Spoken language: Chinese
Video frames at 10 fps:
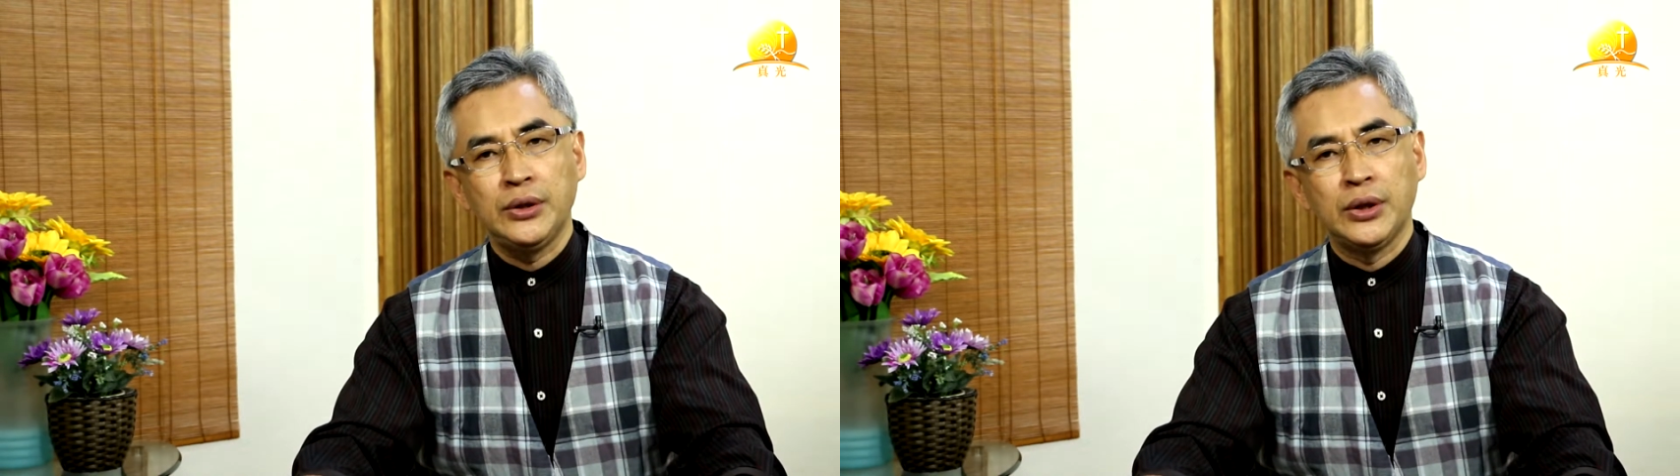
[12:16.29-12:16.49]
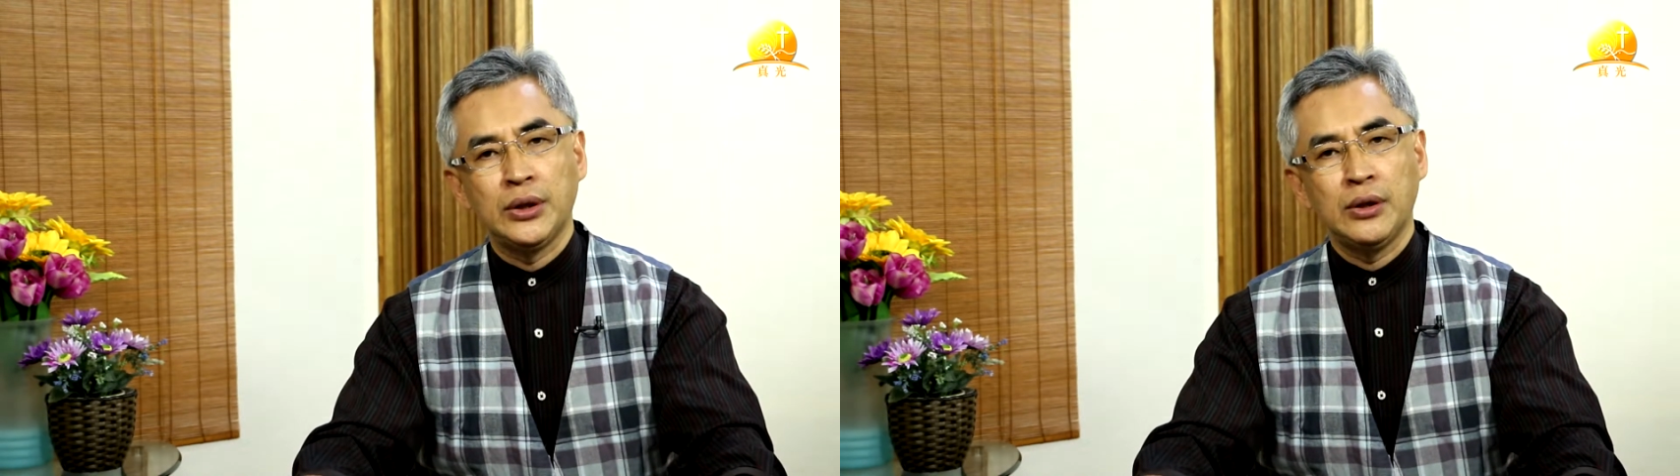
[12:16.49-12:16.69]

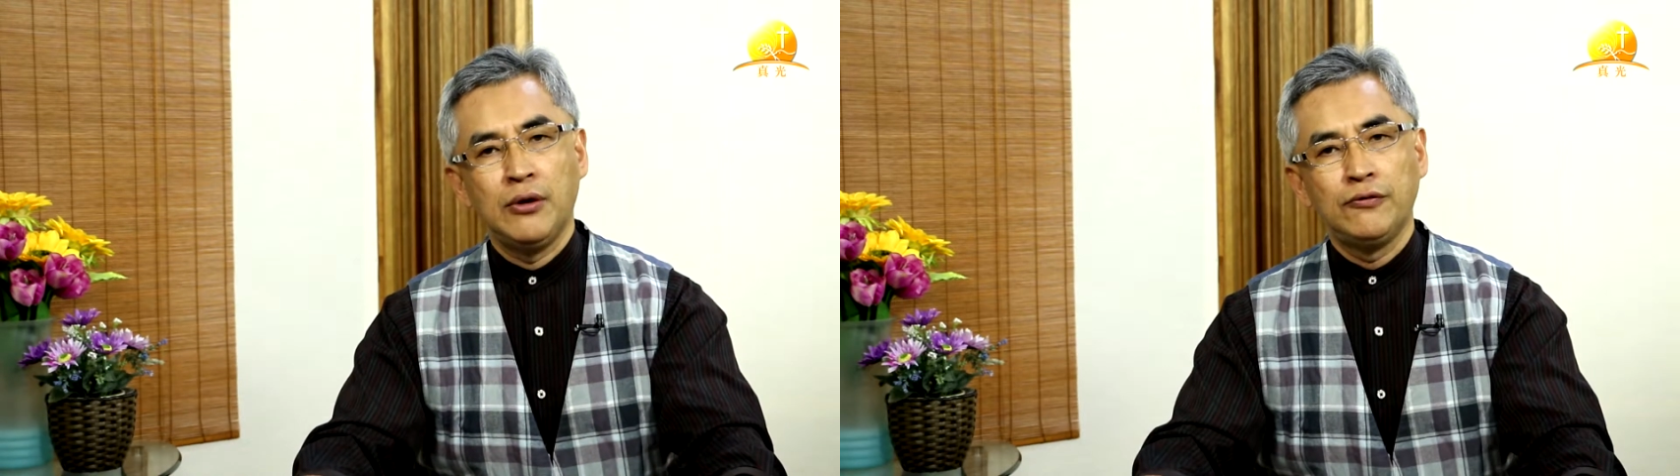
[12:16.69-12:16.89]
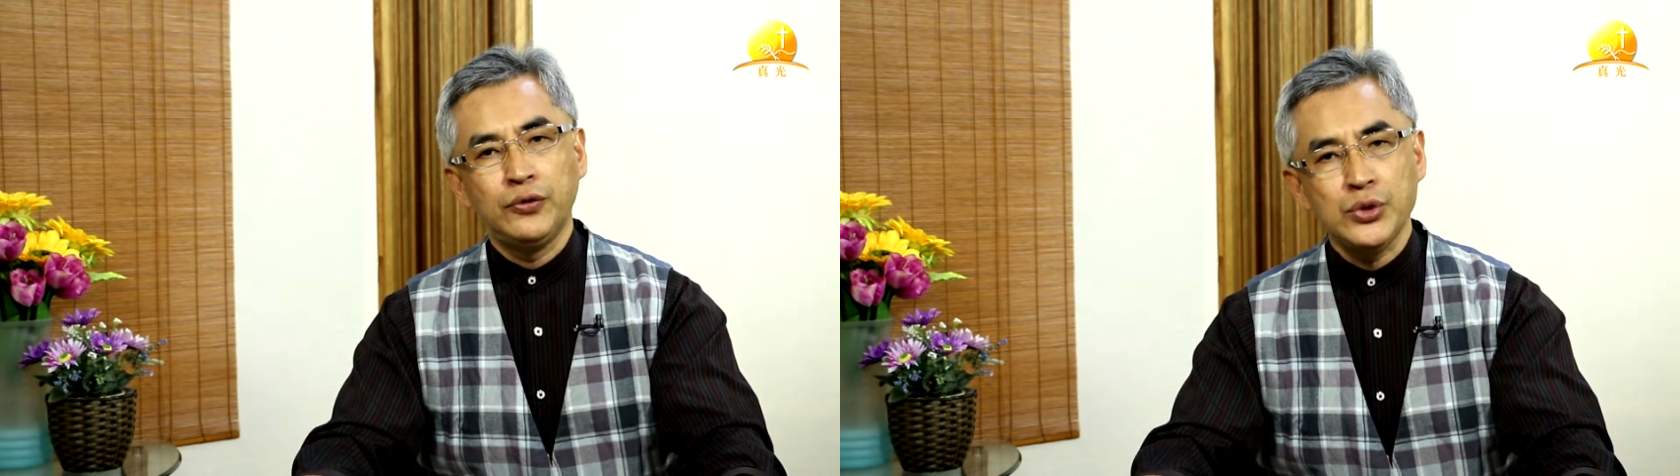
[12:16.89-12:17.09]
的
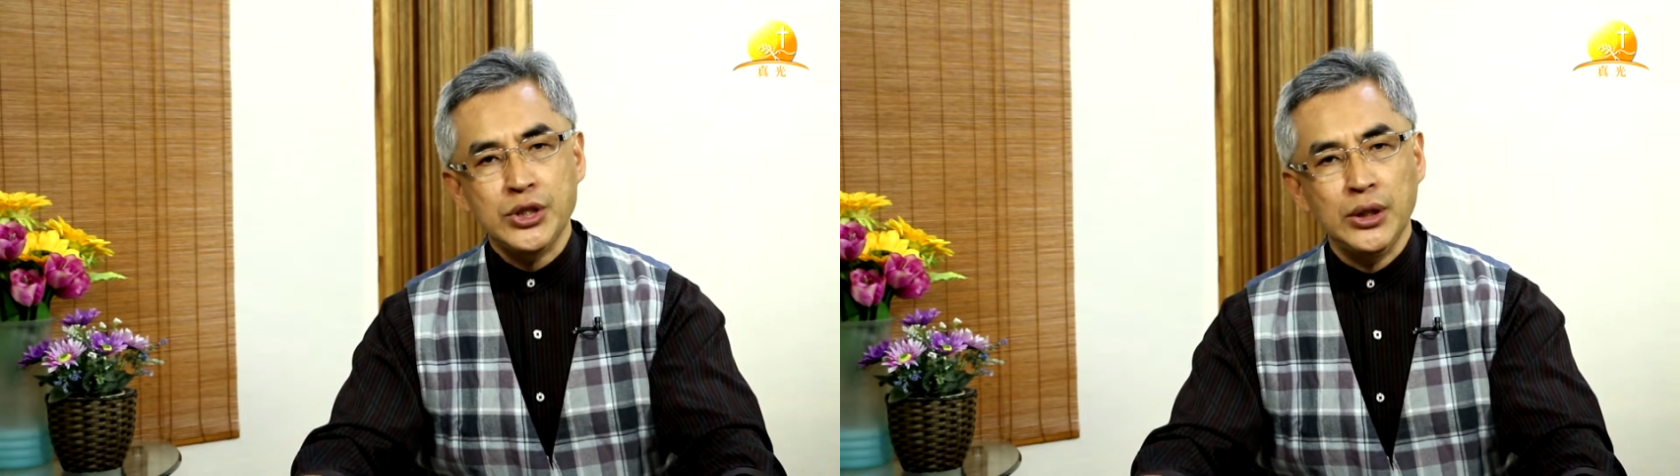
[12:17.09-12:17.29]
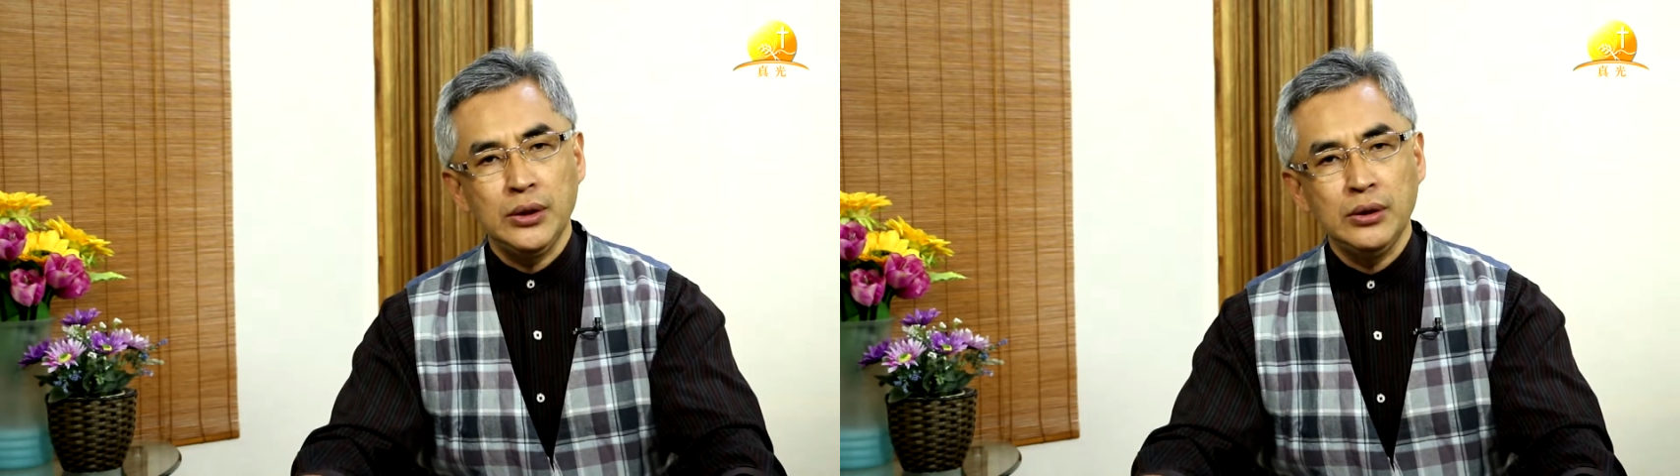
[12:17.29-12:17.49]
复
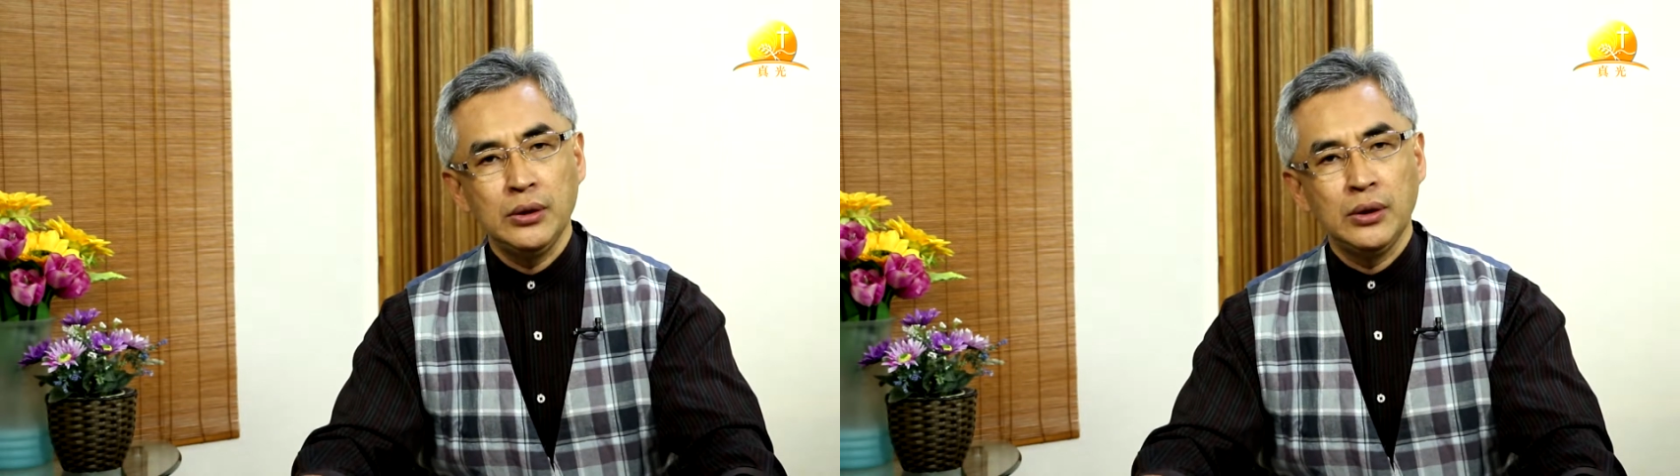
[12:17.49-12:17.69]
兴